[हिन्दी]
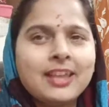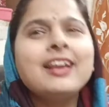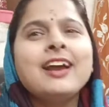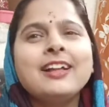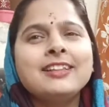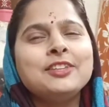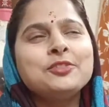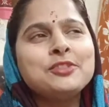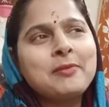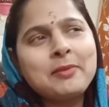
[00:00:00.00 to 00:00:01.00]
नहीं खाते
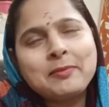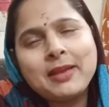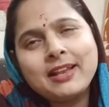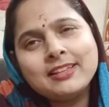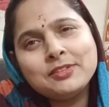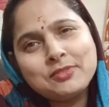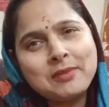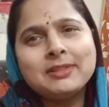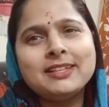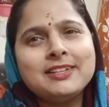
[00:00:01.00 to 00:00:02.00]
तो जहाँ मैं पहले थी वहाँ
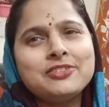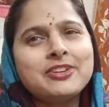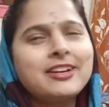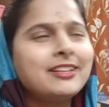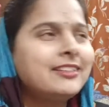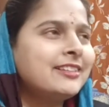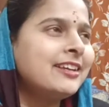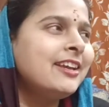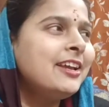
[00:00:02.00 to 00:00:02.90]
पे दही चूड़ा खाते थे